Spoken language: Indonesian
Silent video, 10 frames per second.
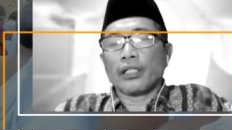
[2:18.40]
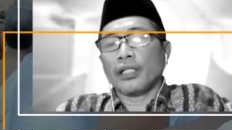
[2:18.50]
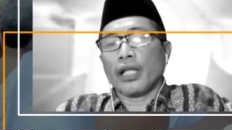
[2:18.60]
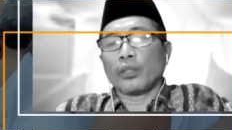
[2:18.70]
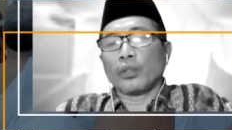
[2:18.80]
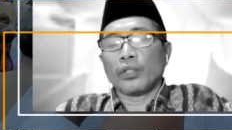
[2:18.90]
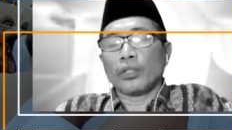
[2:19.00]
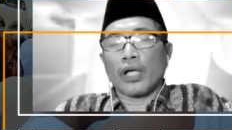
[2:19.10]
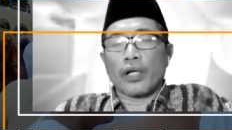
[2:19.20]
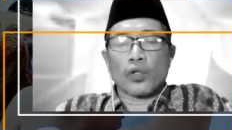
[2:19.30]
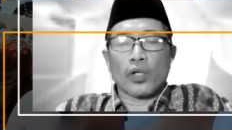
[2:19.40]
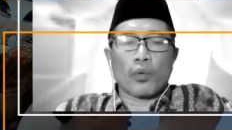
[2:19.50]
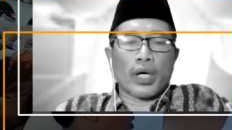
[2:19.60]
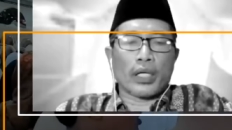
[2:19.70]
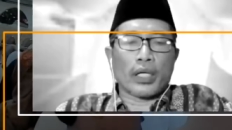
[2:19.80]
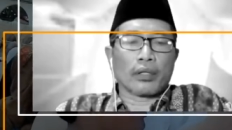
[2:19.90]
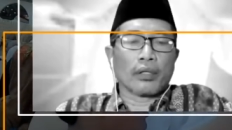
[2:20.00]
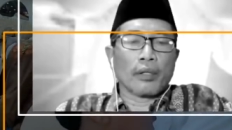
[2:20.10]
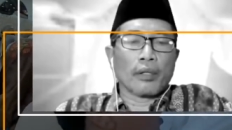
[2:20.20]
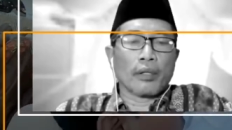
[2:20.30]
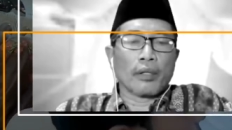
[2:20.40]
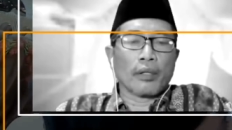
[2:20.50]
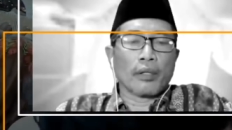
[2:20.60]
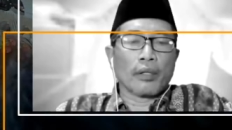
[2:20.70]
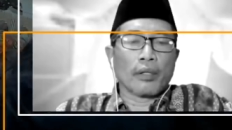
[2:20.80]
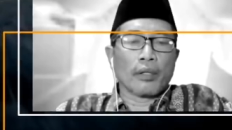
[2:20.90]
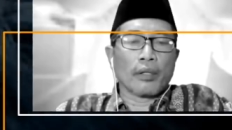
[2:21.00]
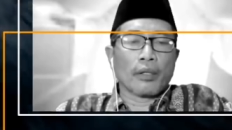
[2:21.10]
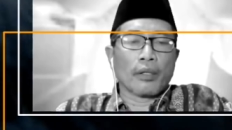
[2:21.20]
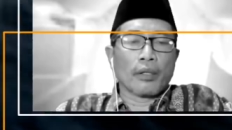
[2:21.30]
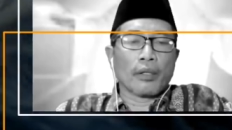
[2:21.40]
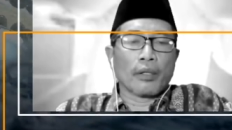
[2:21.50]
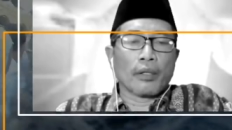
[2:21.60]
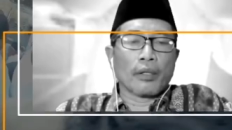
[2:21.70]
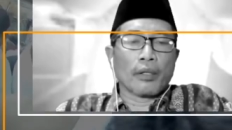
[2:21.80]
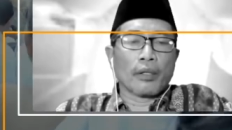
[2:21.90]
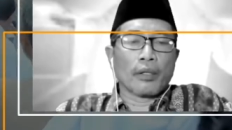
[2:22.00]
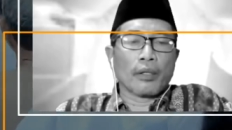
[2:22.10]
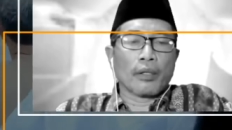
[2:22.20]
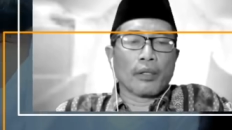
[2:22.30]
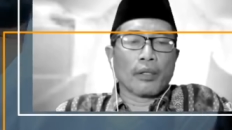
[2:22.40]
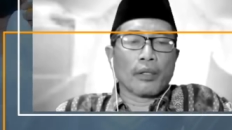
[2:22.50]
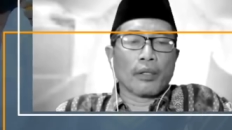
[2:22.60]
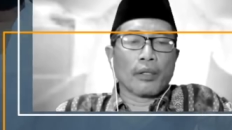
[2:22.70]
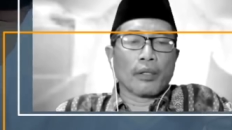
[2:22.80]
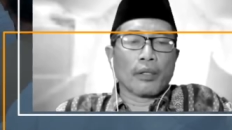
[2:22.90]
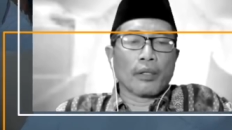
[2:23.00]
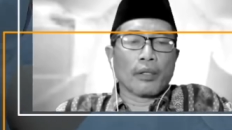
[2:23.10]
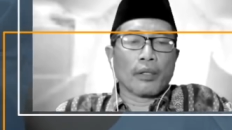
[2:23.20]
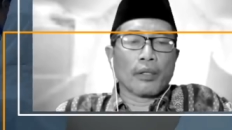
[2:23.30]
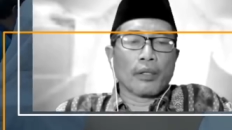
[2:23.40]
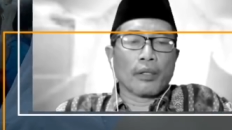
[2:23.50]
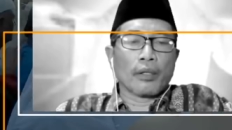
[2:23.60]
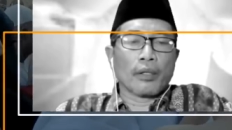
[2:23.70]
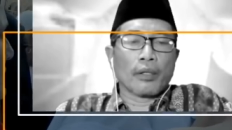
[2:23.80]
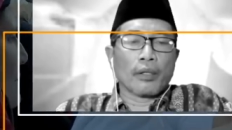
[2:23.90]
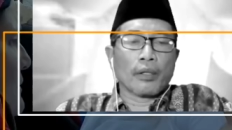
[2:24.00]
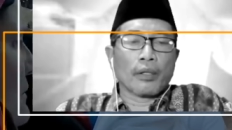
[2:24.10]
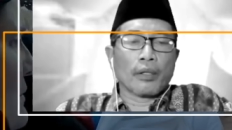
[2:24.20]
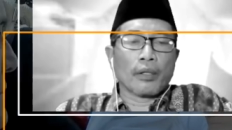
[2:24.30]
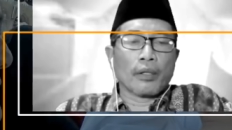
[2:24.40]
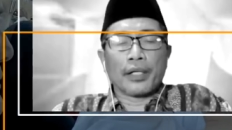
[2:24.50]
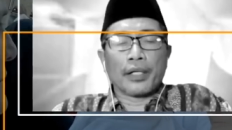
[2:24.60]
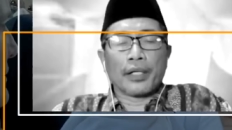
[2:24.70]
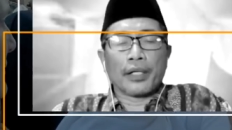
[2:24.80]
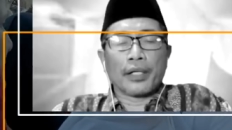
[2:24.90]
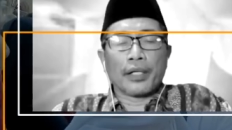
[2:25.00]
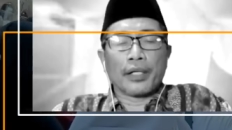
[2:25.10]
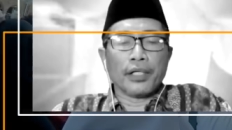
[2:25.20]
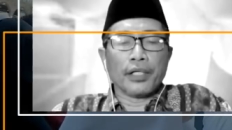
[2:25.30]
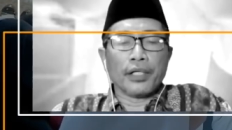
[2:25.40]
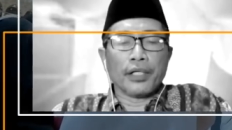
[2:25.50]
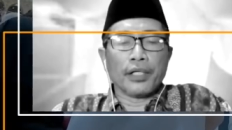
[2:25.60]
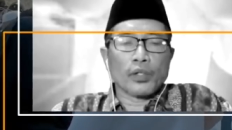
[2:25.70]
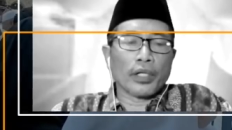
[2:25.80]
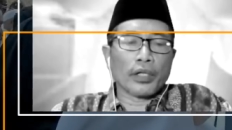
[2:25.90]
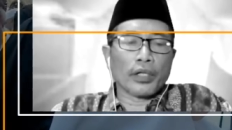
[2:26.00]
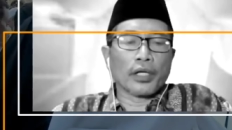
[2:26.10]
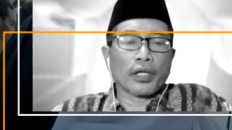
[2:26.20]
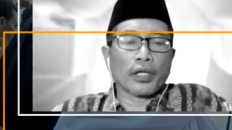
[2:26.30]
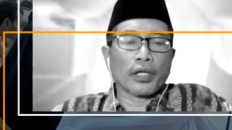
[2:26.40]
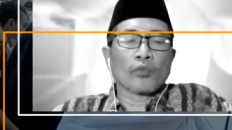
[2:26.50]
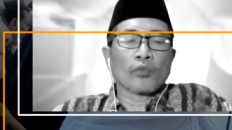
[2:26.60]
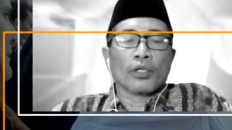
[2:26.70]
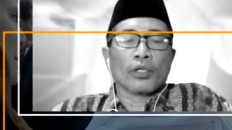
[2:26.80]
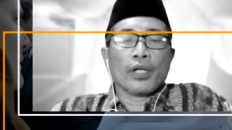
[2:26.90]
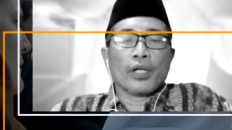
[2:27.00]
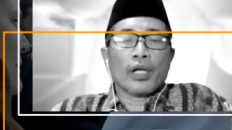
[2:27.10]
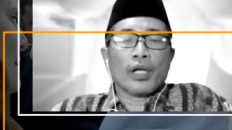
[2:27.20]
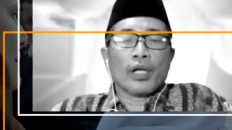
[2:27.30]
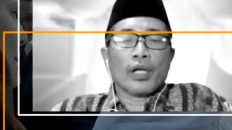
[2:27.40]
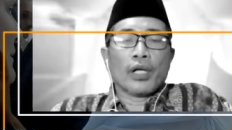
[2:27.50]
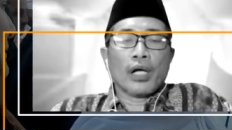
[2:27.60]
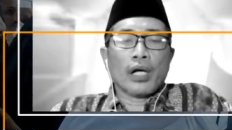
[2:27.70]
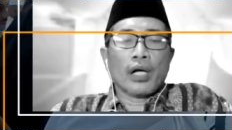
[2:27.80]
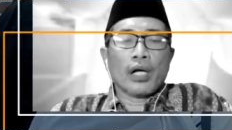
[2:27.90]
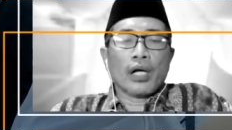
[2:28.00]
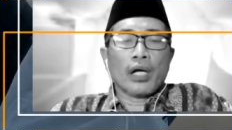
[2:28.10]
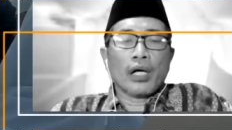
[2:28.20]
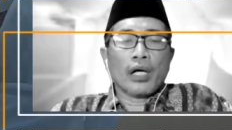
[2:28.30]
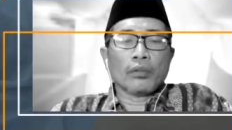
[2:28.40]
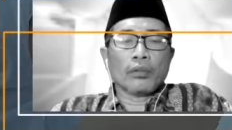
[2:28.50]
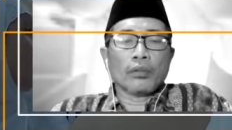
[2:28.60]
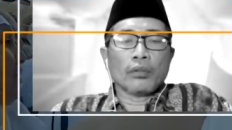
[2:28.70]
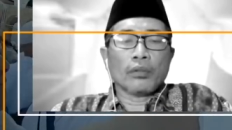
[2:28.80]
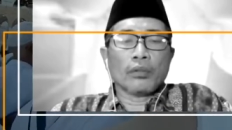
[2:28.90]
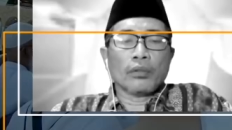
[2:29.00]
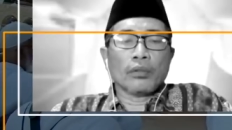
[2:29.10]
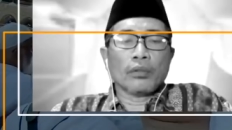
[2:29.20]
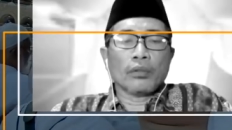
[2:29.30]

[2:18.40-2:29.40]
Bukan sholat tunggang-tunging. Karena tidak paham sholat tunggang-tunging dianggap nyembah Allah. Itu masalah sembah batu. Bajar aswan.